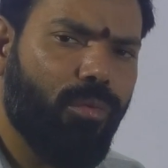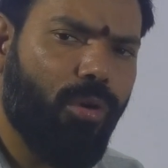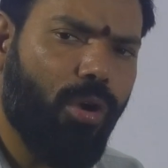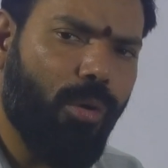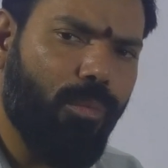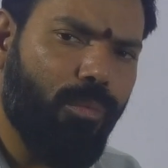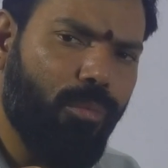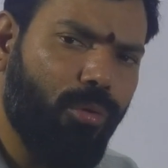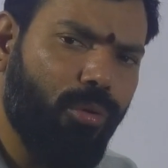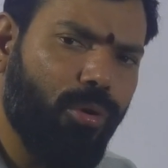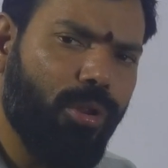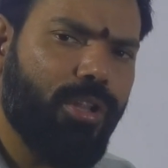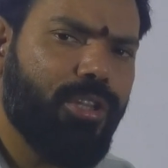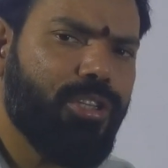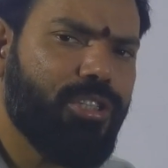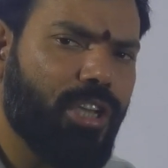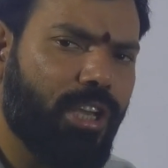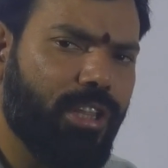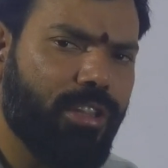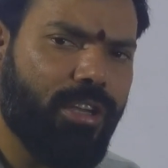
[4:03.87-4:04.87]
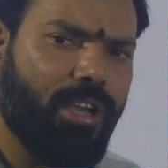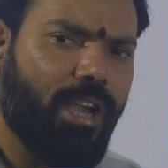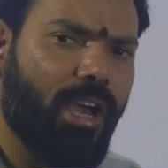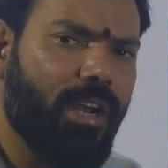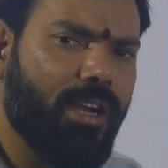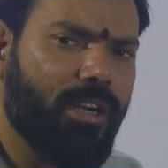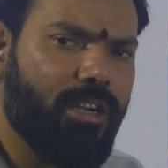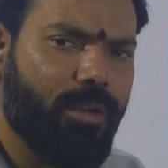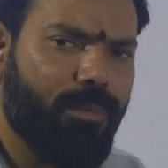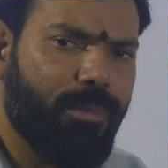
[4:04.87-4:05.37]
ఒక మూడు నుంచి ఐదు
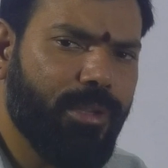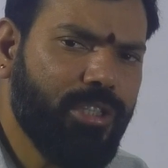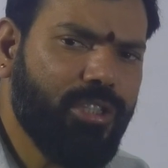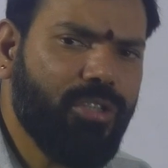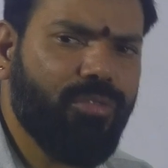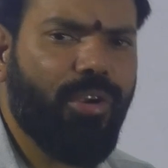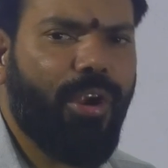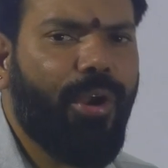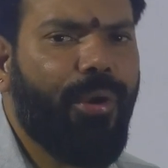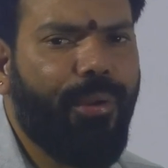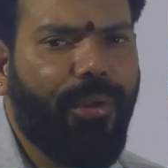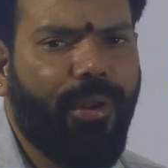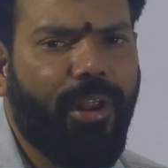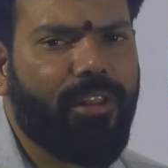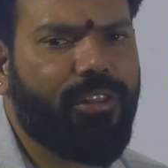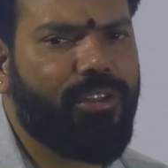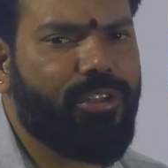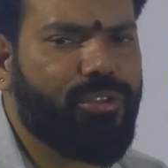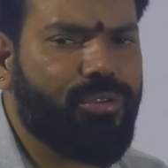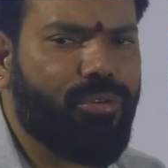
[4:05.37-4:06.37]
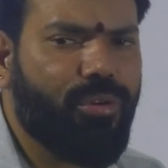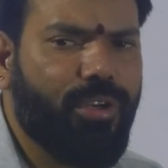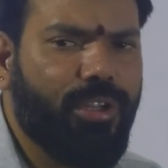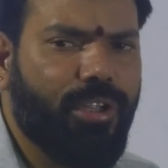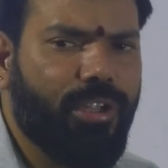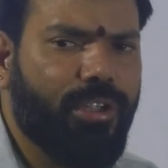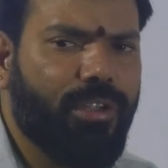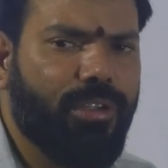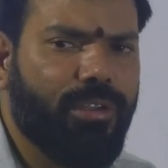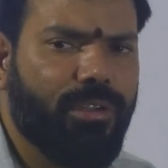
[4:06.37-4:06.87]
క్యారెట్లు మంచి వైడూర్యాన్ని
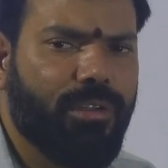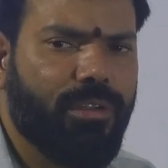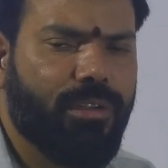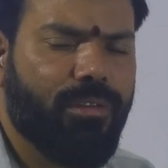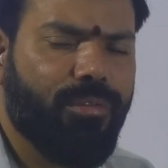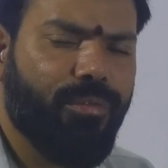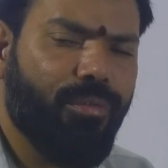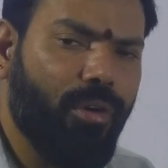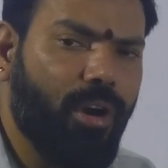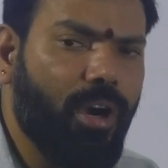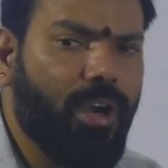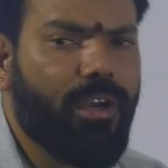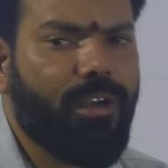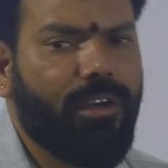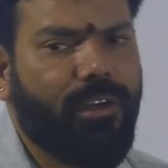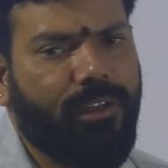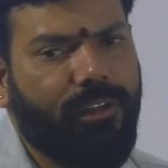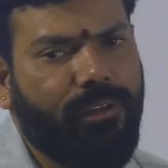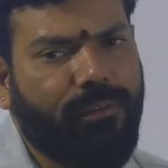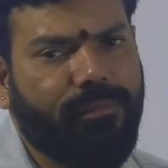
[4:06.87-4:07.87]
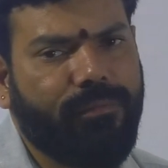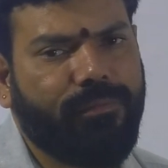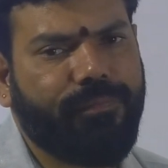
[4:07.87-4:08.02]
తీసుకొని వాడండి